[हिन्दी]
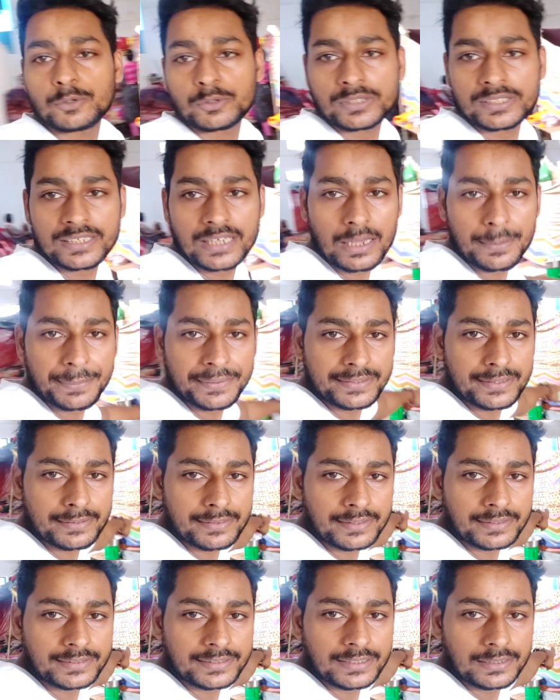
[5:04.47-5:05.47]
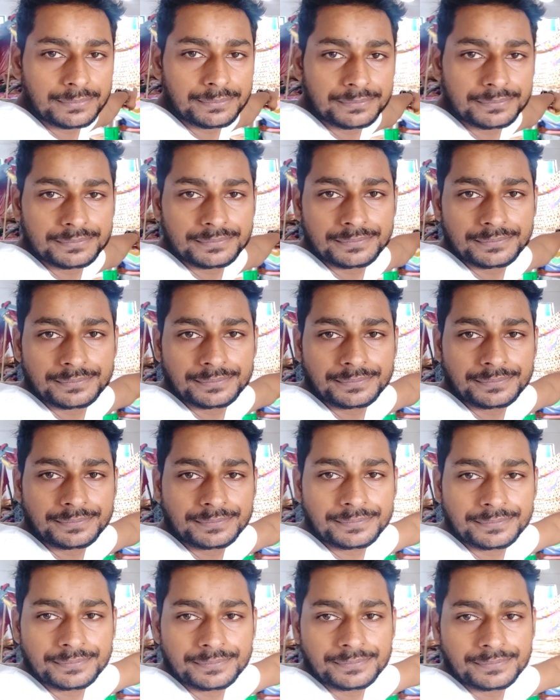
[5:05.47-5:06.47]
भी होते हैं यहाँ पे देख सकते हैं आप
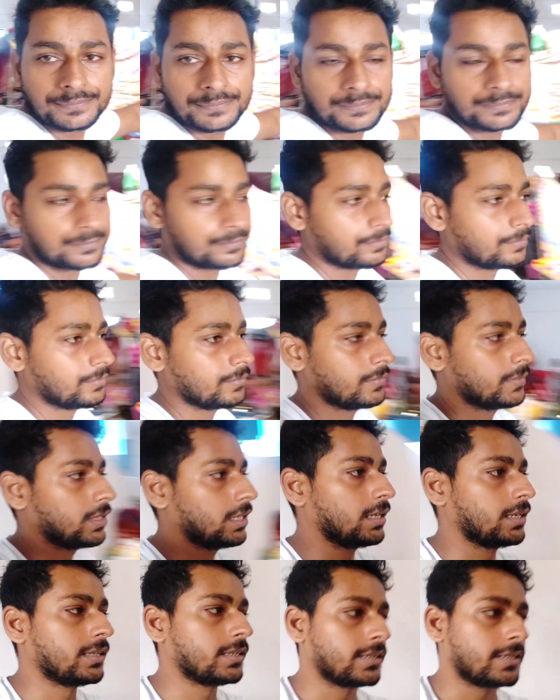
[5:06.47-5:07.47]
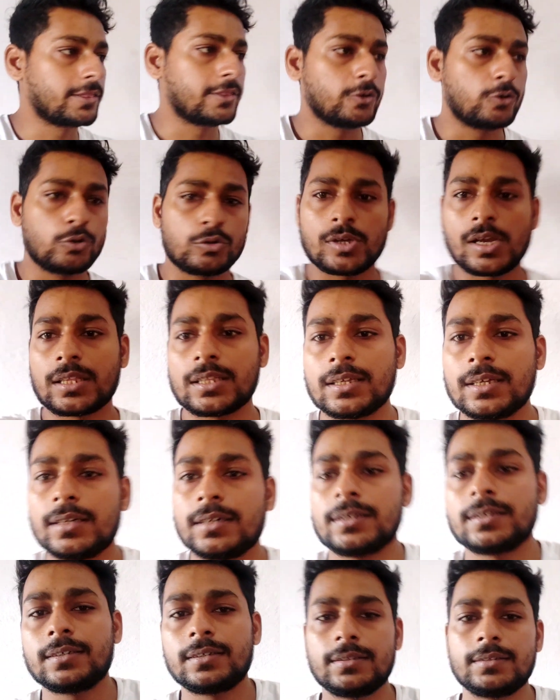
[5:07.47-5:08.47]
अगर किसी को ज़्यादा
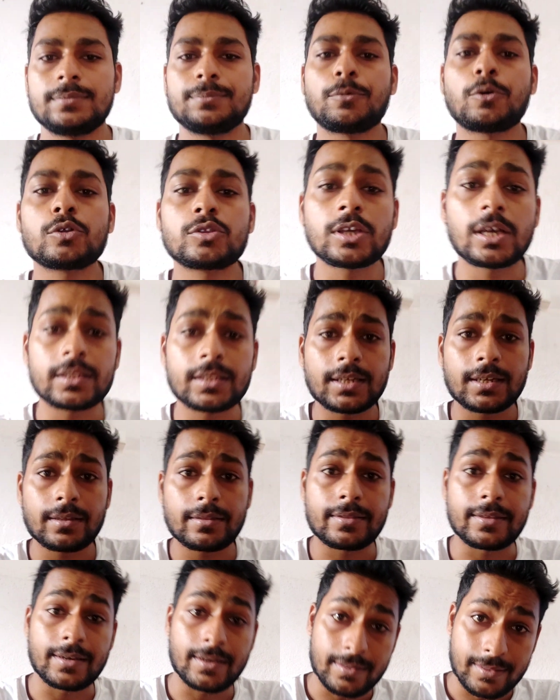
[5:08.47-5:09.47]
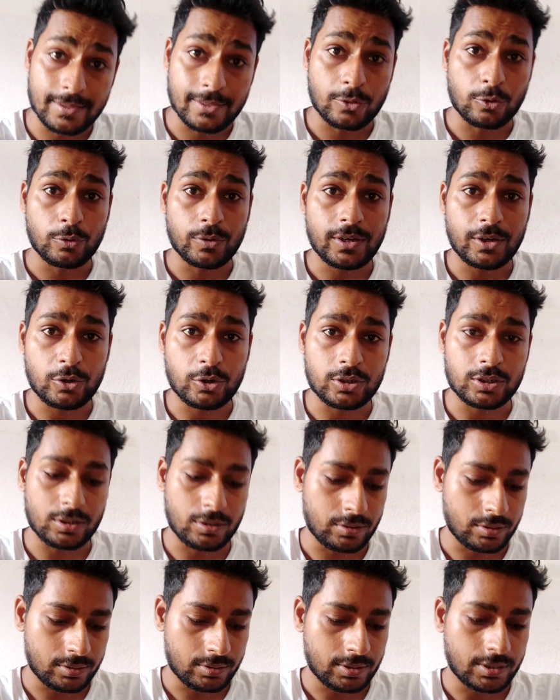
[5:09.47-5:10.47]
बहुत ज़्यादा सीरियस इशू है और
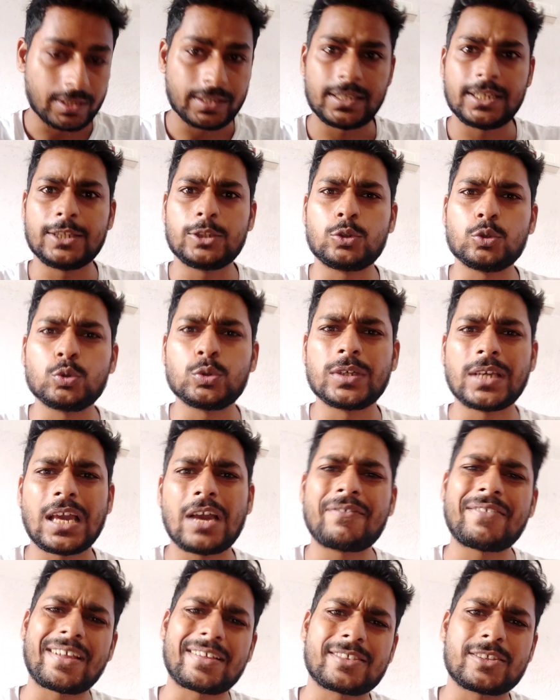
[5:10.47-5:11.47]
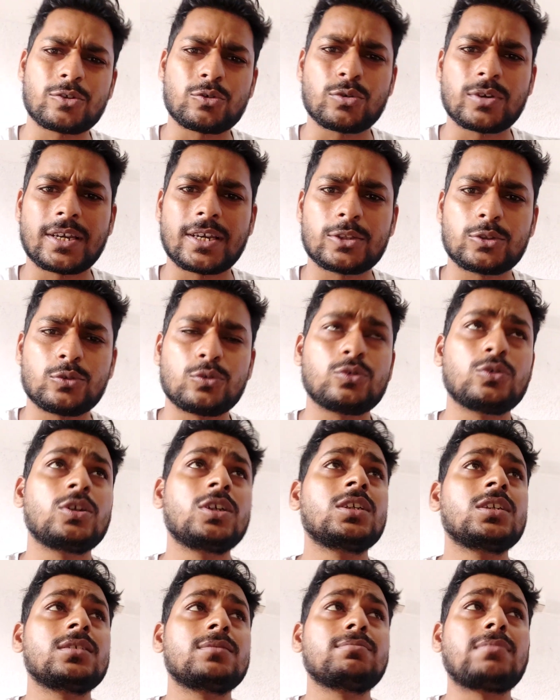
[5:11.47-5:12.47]
हड्डी टूट गया फ्रैक्चर हो गया तो
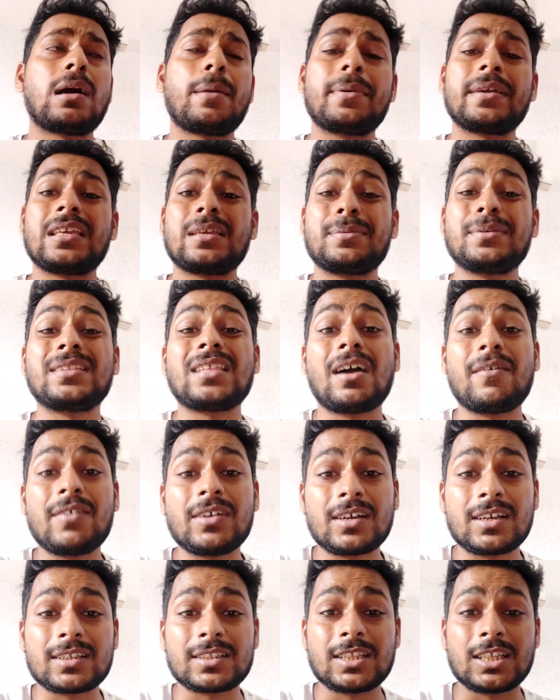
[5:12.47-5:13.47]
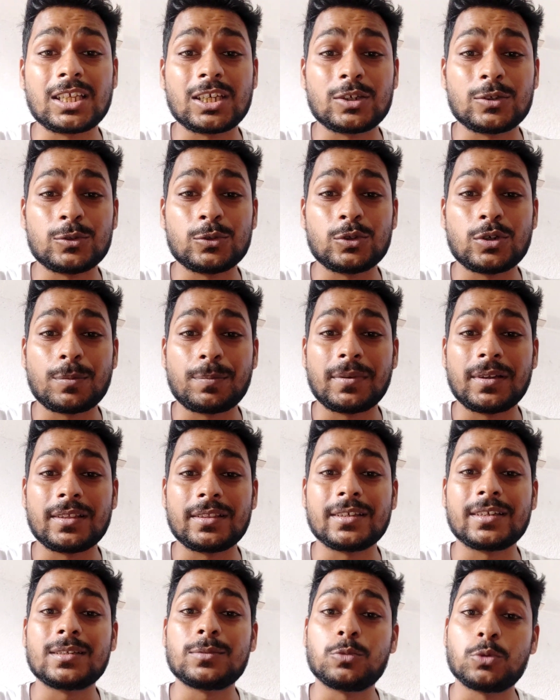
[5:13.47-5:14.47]
बाबा ये भी दावा करते हैं कि वो
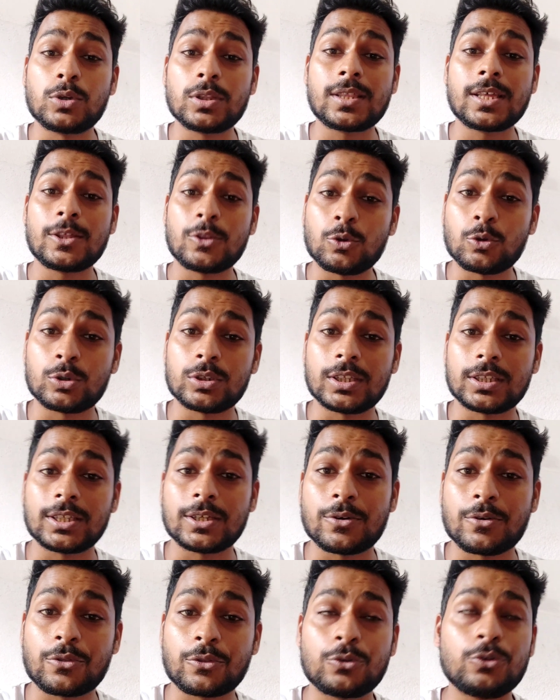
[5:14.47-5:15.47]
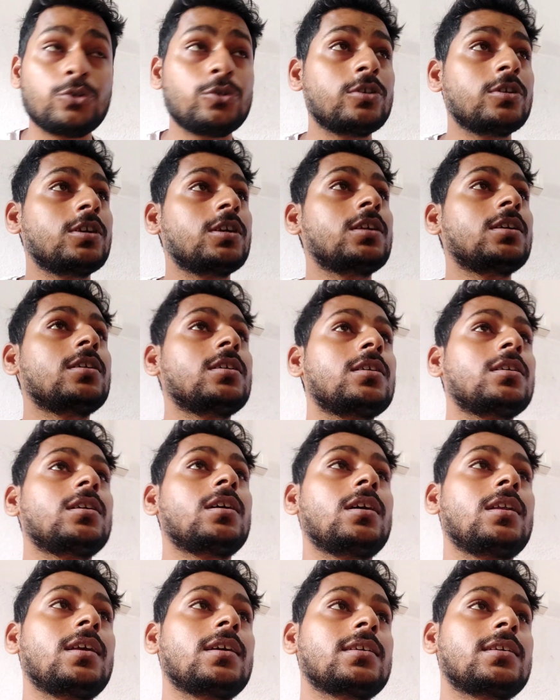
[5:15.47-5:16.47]
अपने जड़ी बूटी से ही जोड़ देते हैं उसको
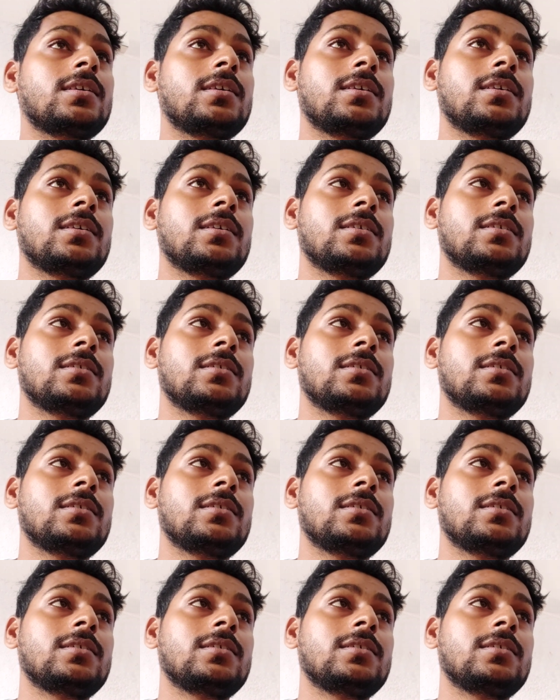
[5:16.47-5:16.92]
हालांकि